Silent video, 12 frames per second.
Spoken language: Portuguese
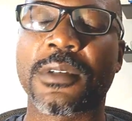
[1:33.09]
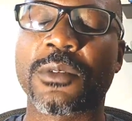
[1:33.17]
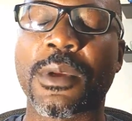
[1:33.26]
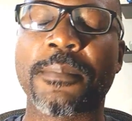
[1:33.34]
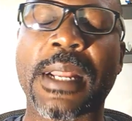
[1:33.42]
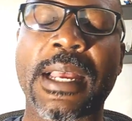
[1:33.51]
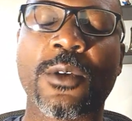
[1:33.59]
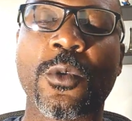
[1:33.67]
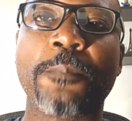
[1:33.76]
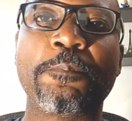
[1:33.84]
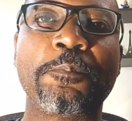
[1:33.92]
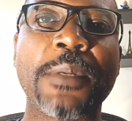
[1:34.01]
vem do
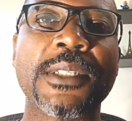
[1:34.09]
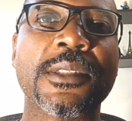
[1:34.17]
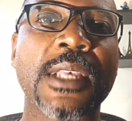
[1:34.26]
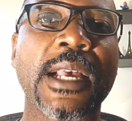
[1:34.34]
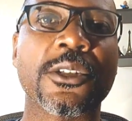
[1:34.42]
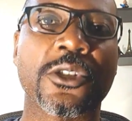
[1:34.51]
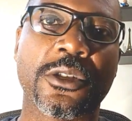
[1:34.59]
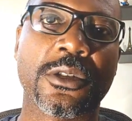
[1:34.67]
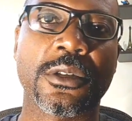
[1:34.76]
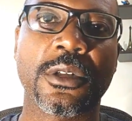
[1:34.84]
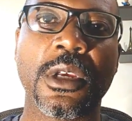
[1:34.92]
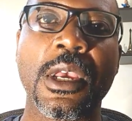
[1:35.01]
hebraico
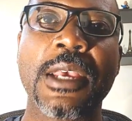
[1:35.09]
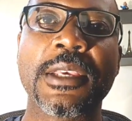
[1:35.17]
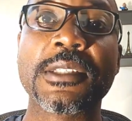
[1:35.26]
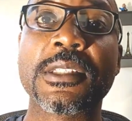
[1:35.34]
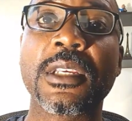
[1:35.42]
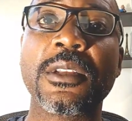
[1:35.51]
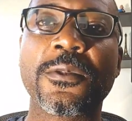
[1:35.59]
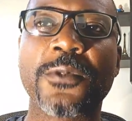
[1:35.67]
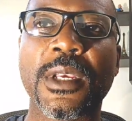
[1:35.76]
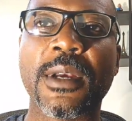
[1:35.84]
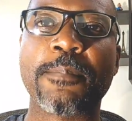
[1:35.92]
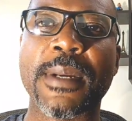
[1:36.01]
Pesach, que
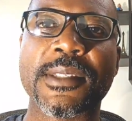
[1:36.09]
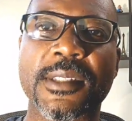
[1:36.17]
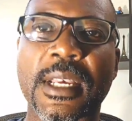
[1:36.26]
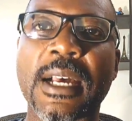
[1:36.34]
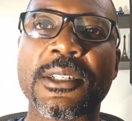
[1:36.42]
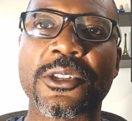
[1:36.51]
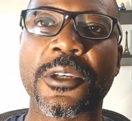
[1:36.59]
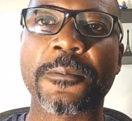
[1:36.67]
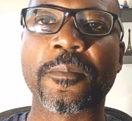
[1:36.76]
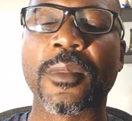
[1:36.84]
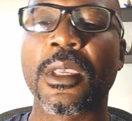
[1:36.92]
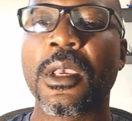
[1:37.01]
significa passagem.